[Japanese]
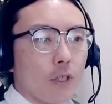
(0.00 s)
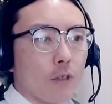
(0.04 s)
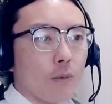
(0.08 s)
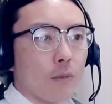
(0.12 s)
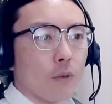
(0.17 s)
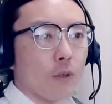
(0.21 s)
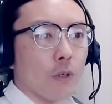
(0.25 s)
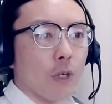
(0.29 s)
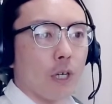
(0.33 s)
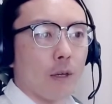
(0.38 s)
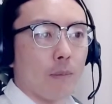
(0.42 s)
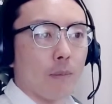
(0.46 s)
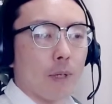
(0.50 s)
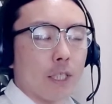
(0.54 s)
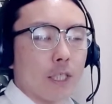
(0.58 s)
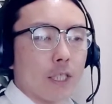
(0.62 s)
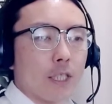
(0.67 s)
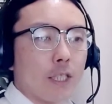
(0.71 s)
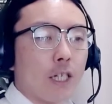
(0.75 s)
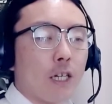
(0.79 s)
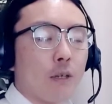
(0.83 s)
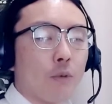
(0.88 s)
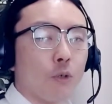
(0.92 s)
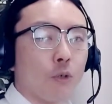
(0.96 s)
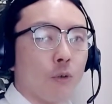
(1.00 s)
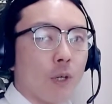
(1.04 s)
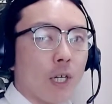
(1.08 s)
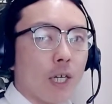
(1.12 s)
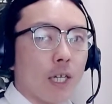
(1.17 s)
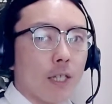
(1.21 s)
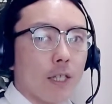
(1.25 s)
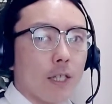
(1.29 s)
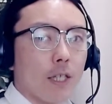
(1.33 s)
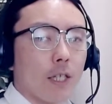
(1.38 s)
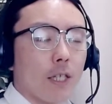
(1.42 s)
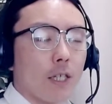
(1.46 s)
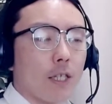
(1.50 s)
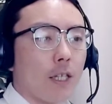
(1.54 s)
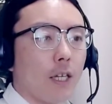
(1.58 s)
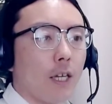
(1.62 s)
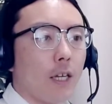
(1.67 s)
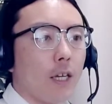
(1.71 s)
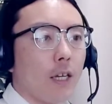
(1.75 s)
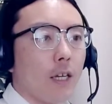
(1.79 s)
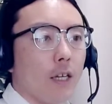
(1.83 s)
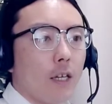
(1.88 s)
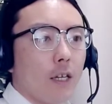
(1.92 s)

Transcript: るものが、まあ、違うものを買ってきて、